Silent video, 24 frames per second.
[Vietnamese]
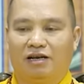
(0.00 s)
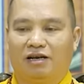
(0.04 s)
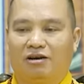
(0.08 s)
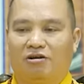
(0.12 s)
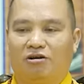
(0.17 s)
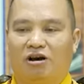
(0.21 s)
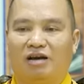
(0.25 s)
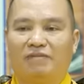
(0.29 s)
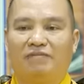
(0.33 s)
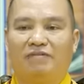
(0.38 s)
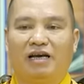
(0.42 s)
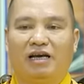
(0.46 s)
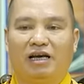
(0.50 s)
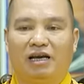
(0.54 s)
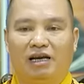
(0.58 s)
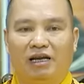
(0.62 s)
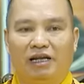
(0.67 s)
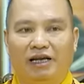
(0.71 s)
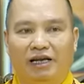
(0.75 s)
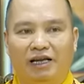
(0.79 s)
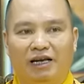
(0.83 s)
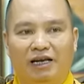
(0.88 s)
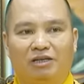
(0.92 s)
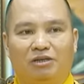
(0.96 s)
Nói về
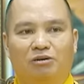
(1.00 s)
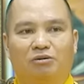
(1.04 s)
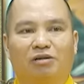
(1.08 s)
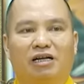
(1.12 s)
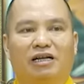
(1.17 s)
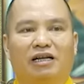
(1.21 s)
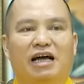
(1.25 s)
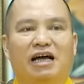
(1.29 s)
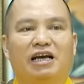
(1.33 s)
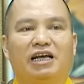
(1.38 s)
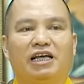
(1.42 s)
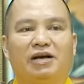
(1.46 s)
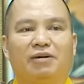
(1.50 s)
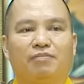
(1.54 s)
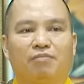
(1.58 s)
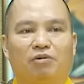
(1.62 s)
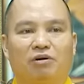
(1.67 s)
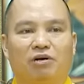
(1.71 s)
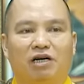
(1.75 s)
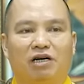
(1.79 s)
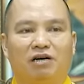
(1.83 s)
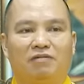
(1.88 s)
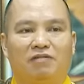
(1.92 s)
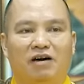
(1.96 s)
lý là chúng ta đang niệm
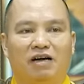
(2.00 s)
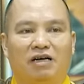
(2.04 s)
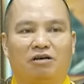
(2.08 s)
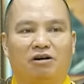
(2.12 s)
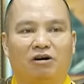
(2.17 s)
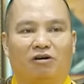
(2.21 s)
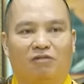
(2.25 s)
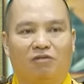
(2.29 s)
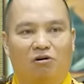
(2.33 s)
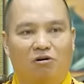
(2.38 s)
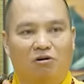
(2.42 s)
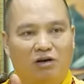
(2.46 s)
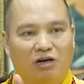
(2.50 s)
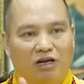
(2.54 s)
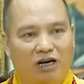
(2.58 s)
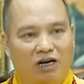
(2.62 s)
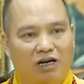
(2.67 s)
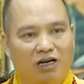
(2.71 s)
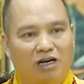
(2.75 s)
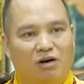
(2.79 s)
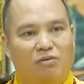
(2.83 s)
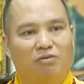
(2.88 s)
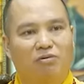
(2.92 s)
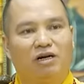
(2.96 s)
một Đức Phật có vô
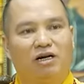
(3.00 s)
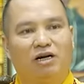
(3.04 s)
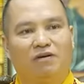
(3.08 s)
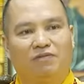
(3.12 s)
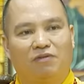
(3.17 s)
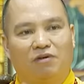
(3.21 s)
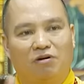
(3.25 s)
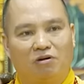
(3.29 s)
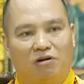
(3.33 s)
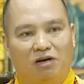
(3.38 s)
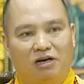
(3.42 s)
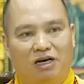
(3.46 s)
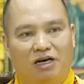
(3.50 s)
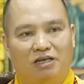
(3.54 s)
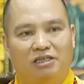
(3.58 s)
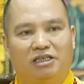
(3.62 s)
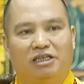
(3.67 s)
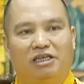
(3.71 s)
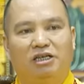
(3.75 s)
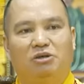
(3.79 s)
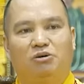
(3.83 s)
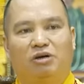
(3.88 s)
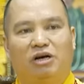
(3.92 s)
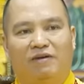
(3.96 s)
lượng công đức, vô lượng
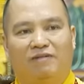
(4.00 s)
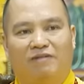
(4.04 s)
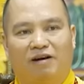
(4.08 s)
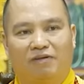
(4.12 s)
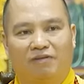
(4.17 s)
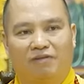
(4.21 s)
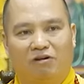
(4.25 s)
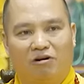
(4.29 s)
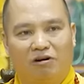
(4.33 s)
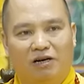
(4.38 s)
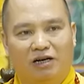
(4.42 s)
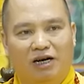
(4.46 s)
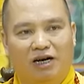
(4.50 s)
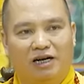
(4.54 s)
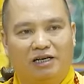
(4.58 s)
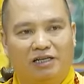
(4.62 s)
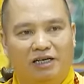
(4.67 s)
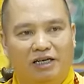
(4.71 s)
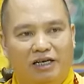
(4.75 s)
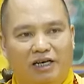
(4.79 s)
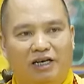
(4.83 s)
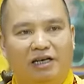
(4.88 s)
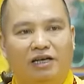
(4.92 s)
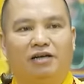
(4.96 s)
trí tuệ và vô lượng
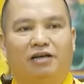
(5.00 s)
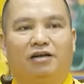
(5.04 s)
gì?